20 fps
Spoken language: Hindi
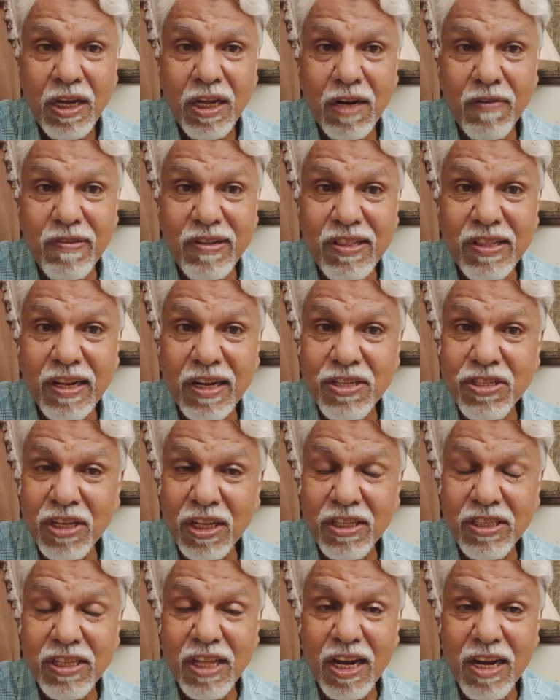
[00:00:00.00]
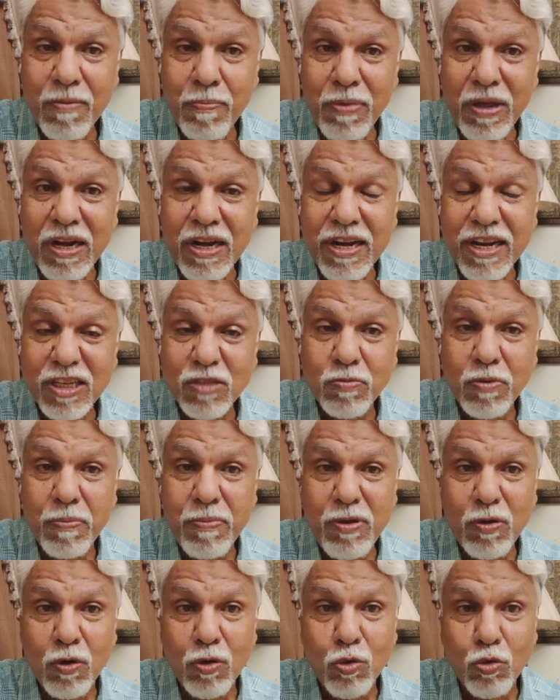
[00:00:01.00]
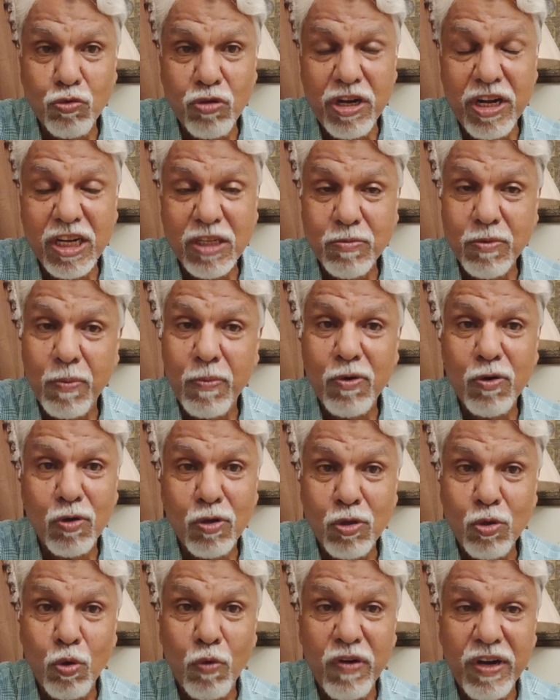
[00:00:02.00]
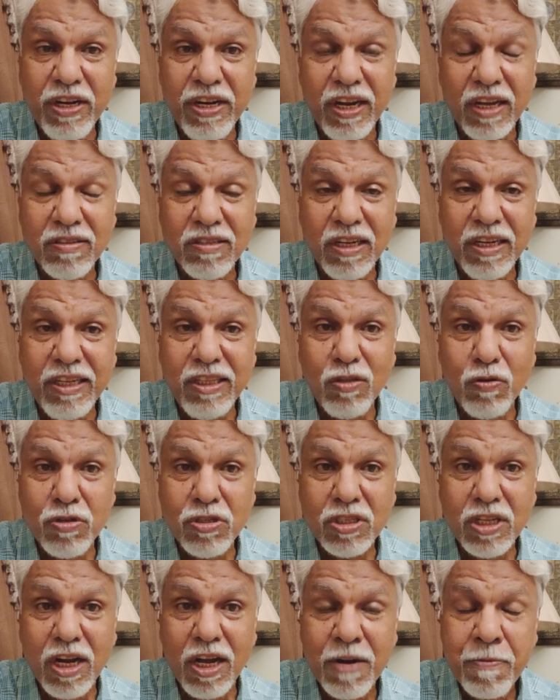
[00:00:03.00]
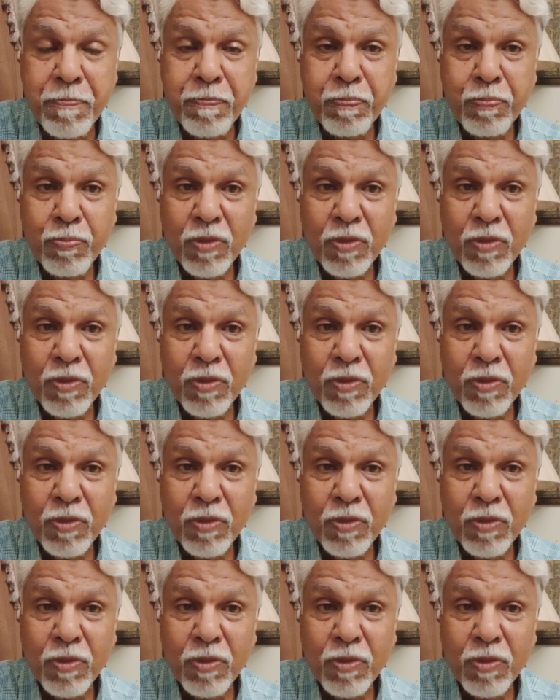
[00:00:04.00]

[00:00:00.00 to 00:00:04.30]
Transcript: रविंद्र जाडेजा ने पहली इनिंग्स में भी और दूसरी इनिंग्स में उन्होंने दो विकटें हासिल की तो इस तरह